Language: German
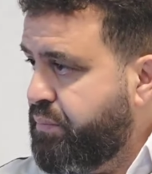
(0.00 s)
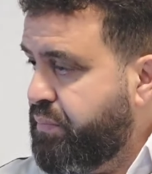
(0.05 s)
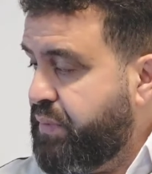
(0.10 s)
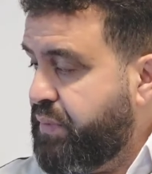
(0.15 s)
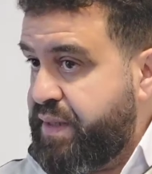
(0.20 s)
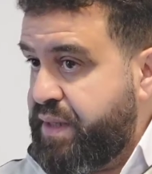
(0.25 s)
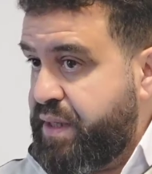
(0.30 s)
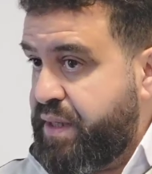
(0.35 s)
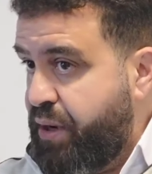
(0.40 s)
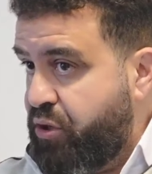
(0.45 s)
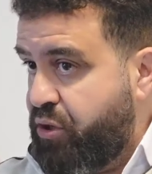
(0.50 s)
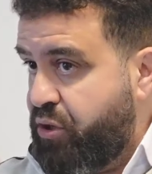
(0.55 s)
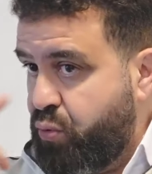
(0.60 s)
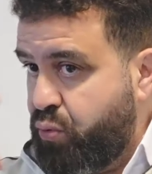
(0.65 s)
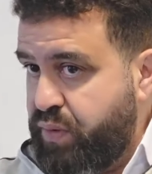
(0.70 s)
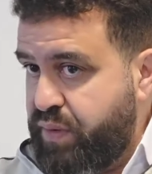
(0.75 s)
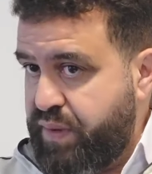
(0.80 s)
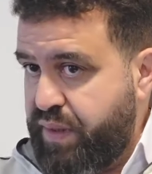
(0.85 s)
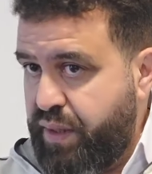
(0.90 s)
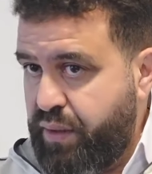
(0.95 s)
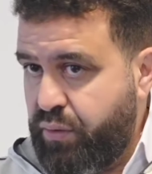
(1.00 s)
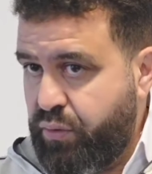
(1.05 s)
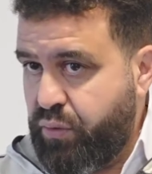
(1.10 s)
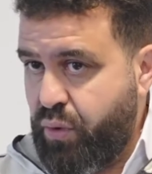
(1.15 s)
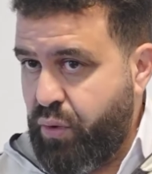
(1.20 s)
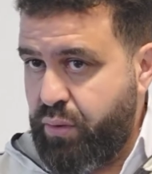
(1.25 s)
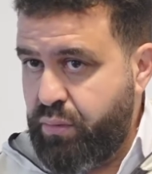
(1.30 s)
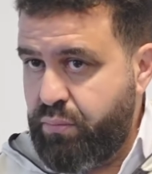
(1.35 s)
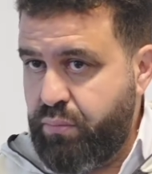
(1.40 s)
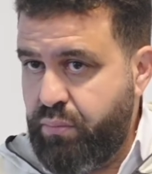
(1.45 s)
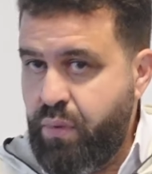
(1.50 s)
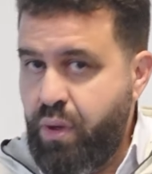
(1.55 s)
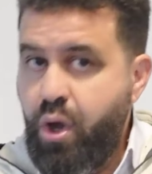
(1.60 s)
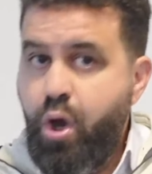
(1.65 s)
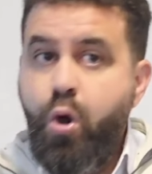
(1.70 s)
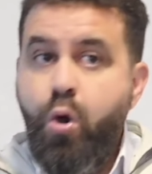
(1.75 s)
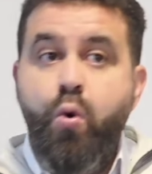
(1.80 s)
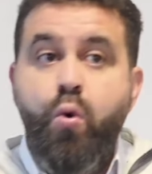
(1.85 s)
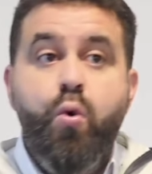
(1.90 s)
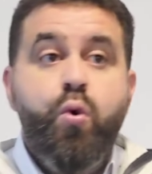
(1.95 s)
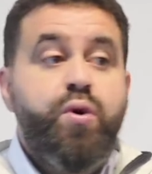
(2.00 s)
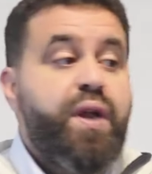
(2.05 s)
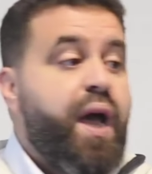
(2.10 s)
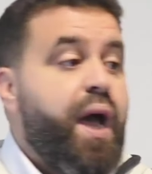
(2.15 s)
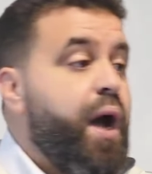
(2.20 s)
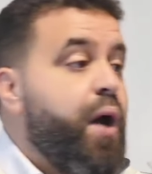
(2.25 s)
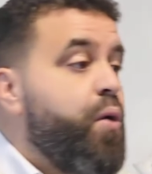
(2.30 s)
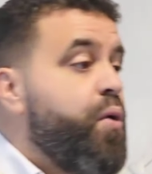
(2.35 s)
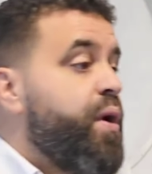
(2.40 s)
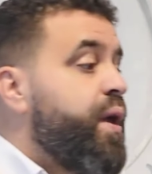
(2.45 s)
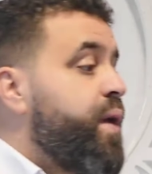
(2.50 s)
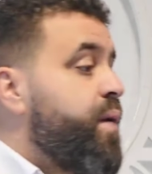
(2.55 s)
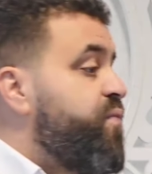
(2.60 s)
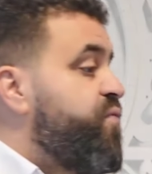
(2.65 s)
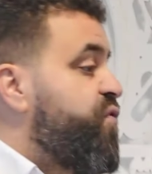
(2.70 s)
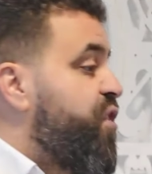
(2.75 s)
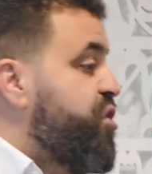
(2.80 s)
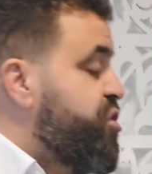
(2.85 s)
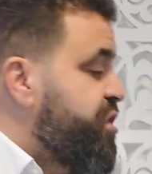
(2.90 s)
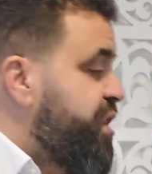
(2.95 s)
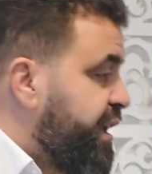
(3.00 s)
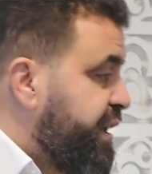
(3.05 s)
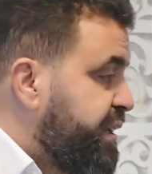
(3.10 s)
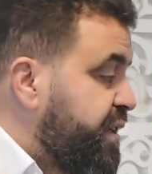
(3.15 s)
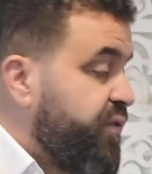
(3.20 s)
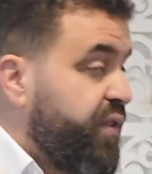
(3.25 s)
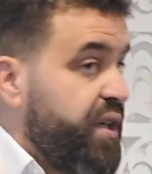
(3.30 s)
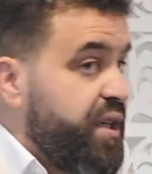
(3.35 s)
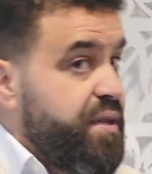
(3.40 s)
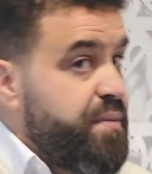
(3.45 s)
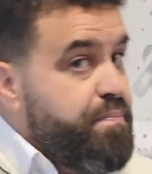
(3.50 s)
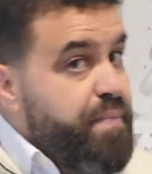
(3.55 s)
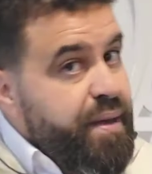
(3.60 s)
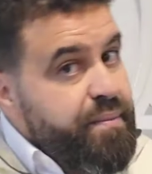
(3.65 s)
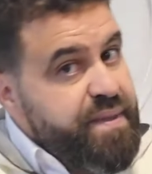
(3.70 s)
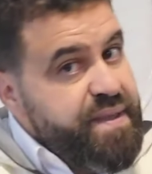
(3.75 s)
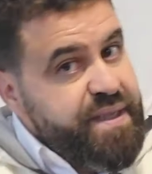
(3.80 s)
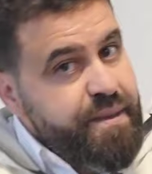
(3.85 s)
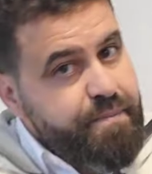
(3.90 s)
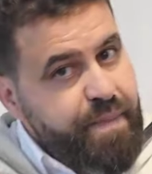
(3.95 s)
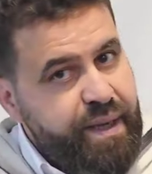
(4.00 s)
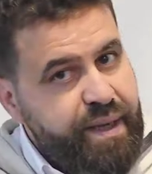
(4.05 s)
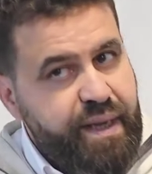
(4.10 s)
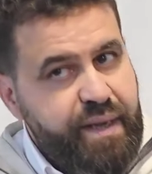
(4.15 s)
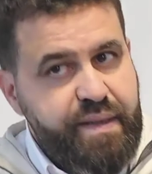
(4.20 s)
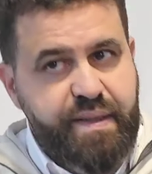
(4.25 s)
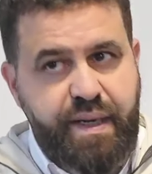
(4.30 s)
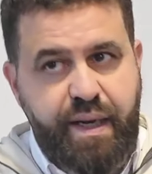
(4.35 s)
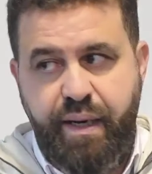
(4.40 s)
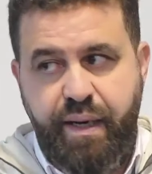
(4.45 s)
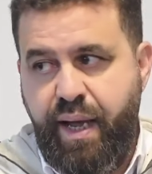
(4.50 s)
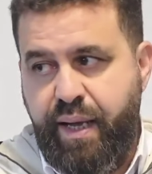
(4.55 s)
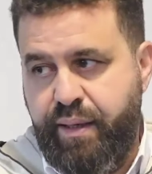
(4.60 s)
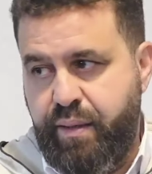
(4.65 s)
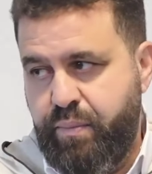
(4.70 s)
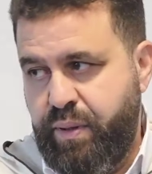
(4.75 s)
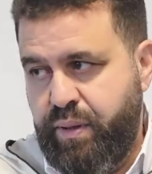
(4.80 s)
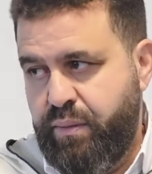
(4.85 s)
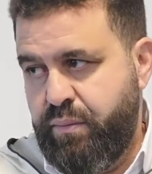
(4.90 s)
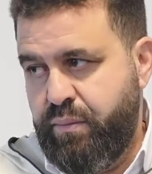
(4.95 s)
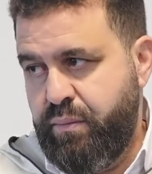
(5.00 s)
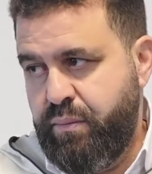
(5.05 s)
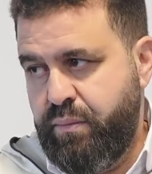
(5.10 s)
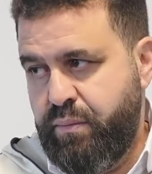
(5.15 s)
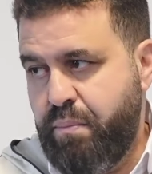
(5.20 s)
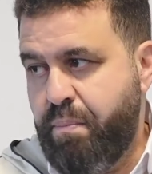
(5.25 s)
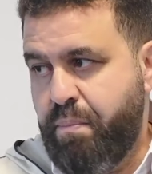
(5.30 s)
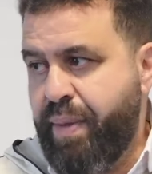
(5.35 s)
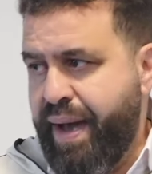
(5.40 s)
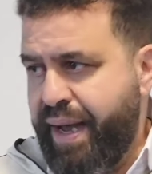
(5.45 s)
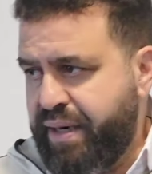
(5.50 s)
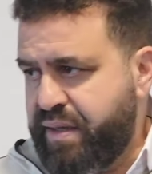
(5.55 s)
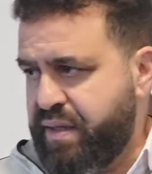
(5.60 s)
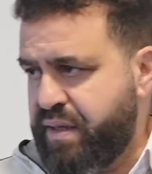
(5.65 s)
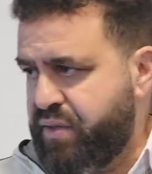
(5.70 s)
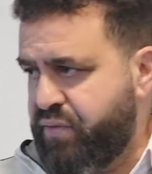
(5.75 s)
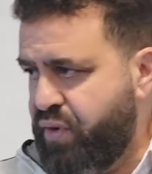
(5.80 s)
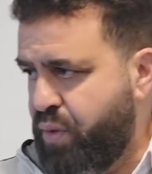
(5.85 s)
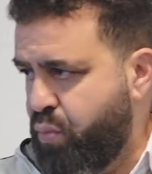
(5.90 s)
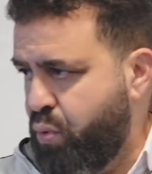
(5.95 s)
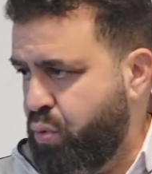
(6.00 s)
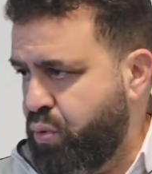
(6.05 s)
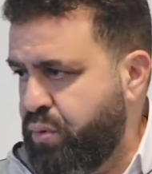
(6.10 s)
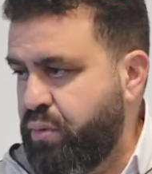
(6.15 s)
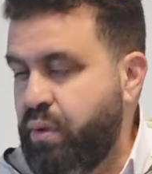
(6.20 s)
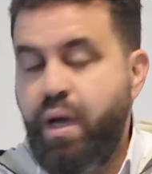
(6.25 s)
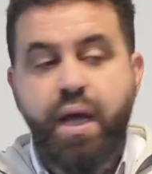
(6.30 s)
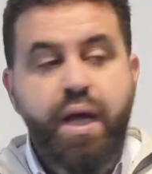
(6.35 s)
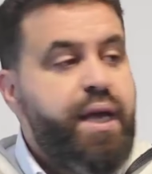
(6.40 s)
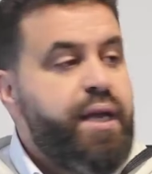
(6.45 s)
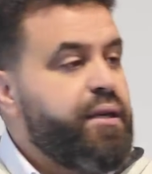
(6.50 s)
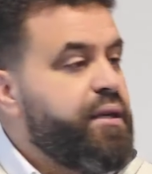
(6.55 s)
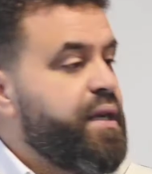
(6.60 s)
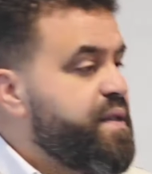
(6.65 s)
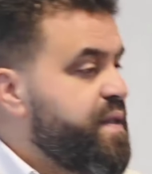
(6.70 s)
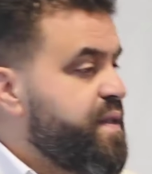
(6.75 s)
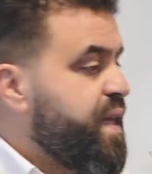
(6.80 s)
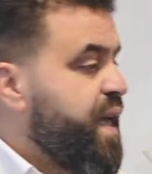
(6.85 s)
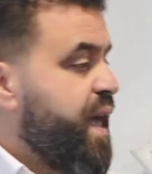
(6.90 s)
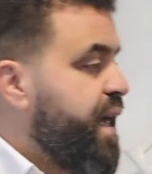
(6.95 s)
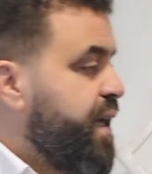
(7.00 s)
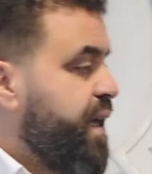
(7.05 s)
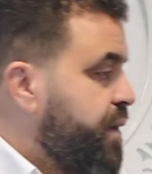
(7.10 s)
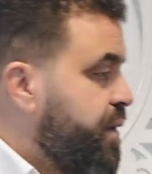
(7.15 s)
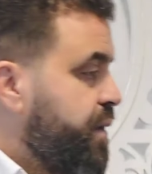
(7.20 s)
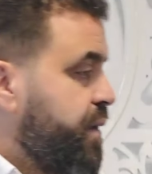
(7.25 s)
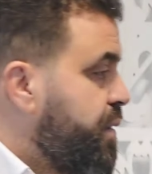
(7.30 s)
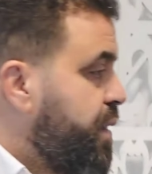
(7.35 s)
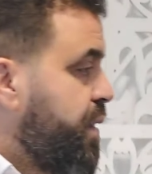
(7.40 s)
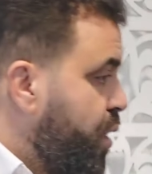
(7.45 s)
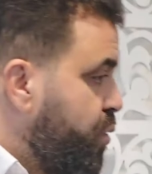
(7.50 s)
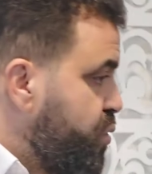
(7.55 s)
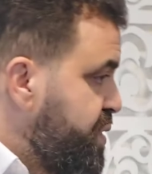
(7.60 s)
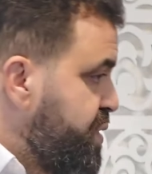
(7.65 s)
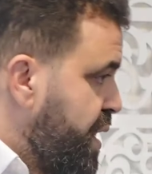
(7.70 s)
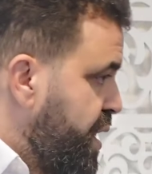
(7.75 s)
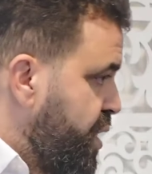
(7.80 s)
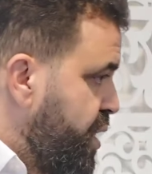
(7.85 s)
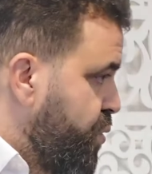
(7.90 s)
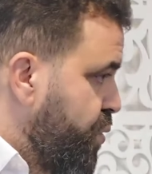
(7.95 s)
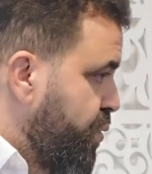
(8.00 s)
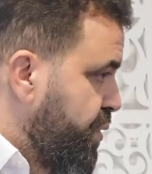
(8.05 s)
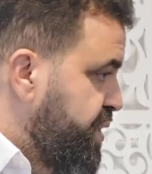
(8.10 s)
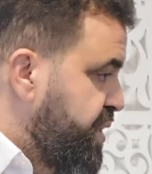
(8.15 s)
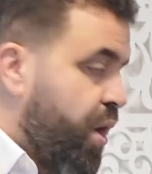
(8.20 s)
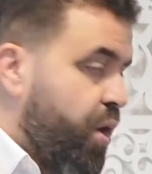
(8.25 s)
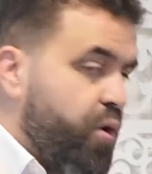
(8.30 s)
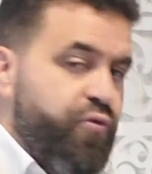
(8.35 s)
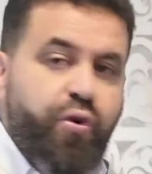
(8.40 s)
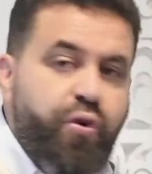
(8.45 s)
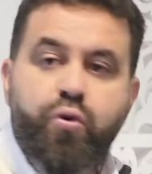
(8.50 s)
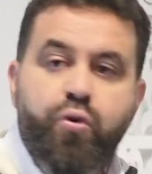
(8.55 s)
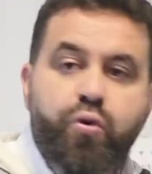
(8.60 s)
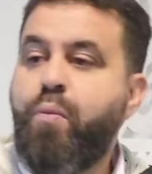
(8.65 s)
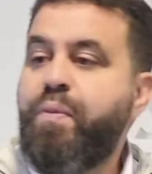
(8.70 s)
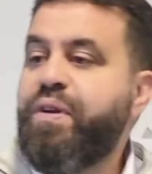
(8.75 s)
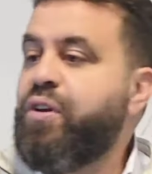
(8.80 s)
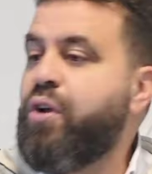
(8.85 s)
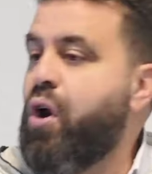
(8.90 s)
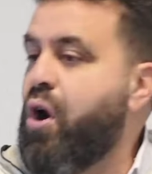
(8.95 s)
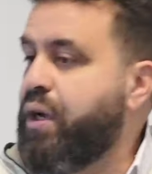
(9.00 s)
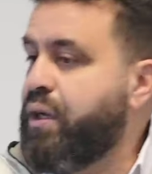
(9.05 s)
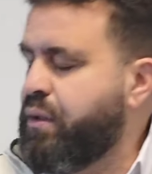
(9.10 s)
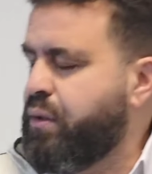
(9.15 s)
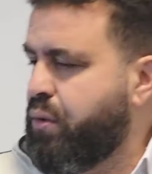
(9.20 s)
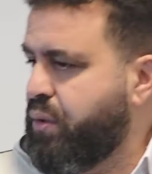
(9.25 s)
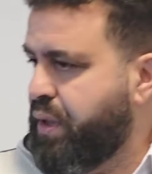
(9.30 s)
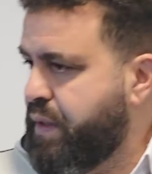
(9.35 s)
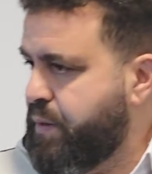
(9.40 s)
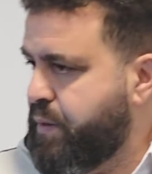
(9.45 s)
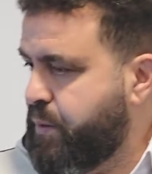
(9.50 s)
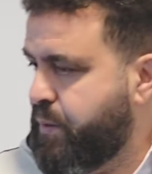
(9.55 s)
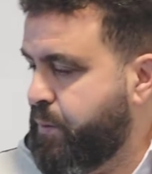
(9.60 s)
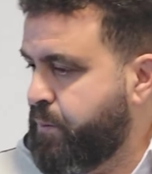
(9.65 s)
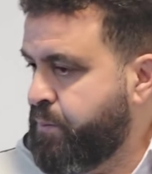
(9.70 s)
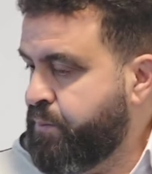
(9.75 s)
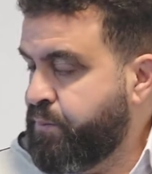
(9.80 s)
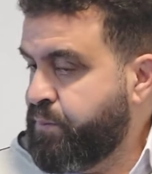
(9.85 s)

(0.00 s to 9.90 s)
dass die Menschen uns sehen können, oder auch im Versteckten, wenn ich in meinem Zimmer ganz alleine bin. Beides ist verboten. Das ist eine Auslegung, die auch vollkommen in Ordnung ist.